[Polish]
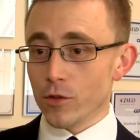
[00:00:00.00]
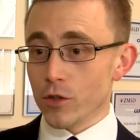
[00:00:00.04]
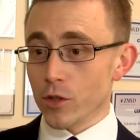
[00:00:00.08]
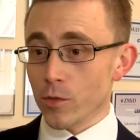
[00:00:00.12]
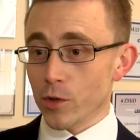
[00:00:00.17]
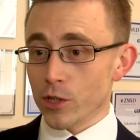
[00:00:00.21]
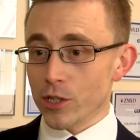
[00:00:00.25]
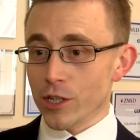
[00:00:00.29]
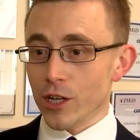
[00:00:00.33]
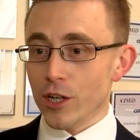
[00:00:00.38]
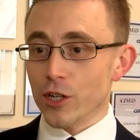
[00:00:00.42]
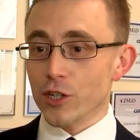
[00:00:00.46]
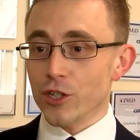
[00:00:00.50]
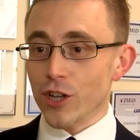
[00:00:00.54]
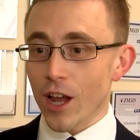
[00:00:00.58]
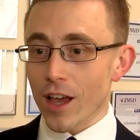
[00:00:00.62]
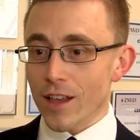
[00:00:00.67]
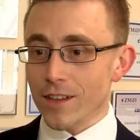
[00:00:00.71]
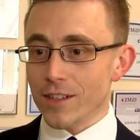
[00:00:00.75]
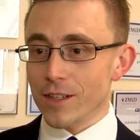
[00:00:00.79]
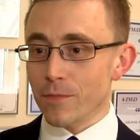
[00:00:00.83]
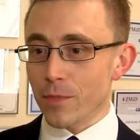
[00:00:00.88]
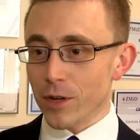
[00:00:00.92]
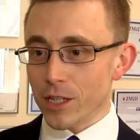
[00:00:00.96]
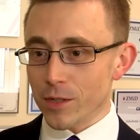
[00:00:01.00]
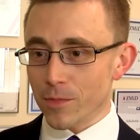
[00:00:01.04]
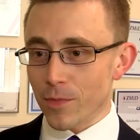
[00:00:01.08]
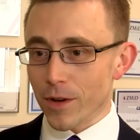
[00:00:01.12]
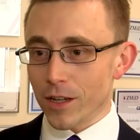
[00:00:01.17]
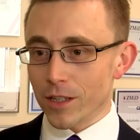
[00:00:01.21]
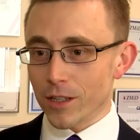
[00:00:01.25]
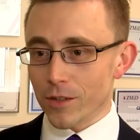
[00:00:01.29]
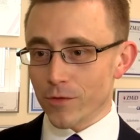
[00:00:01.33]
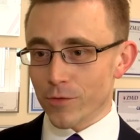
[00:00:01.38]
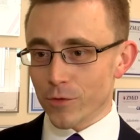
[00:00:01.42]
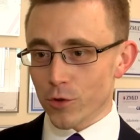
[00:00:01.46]
do zobaczenia szans i
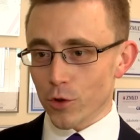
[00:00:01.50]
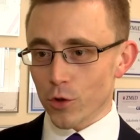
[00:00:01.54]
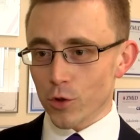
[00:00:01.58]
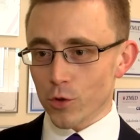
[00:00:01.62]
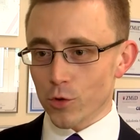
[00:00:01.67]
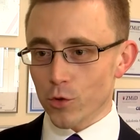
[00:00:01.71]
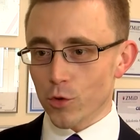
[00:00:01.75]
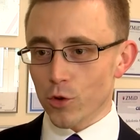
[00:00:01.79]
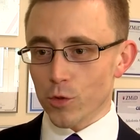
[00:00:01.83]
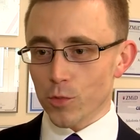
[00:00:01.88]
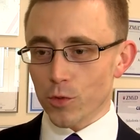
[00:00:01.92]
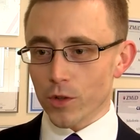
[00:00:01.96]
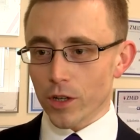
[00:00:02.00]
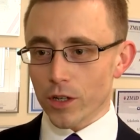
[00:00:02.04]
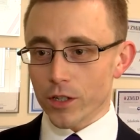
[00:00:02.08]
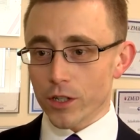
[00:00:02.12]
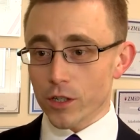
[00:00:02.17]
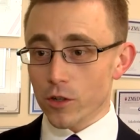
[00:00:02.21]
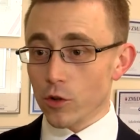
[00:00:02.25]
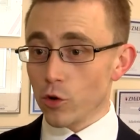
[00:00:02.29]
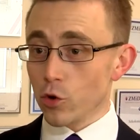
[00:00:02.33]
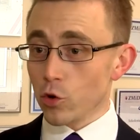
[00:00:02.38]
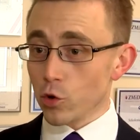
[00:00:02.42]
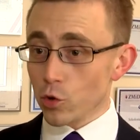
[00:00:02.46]
perspektyw wzrostu gospodarczego,